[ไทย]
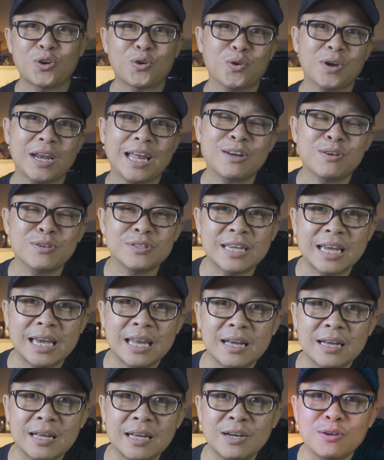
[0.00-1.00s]
กดไลค์กดแชร์
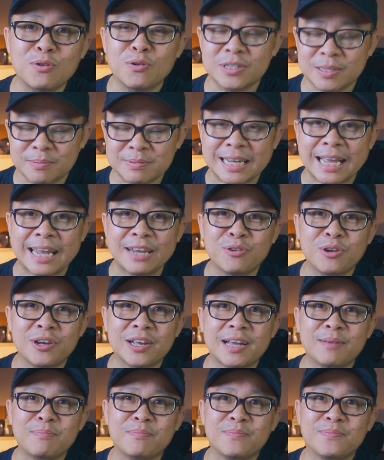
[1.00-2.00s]
แล้วก็กด subscribe ด้วย
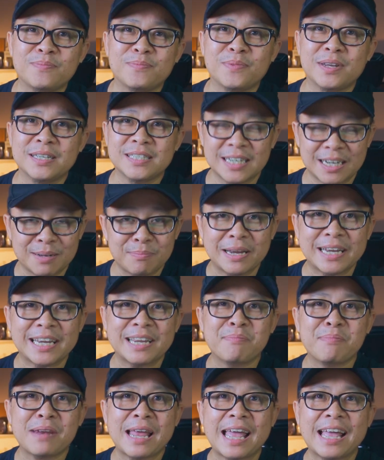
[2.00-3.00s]
นะครับแล้วเจอกันใหม่ค
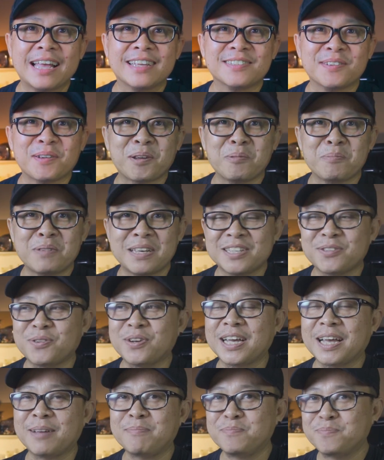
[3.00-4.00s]
ลิปหน้าสำหรับคลิปนี้สวัส
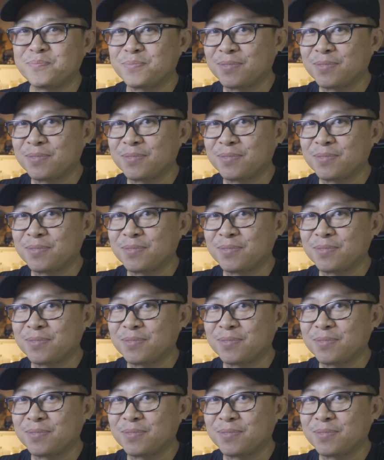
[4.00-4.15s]
ดีครั